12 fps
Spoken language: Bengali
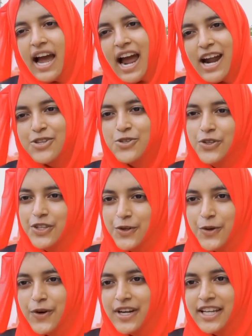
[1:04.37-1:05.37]
আর যদি
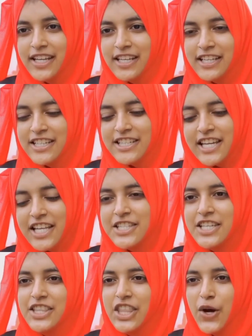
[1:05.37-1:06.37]
করি
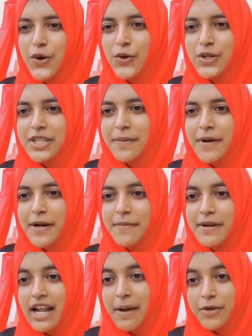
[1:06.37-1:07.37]
সে চিন্তাও করতে
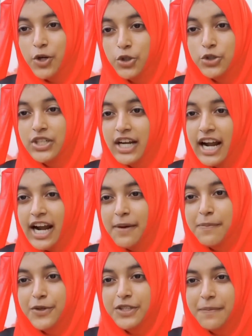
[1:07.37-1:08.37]
পারবে না আমি কতটা
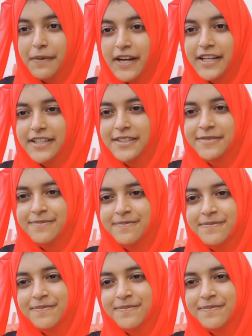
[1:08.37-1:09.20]
খারাপ হতে পারি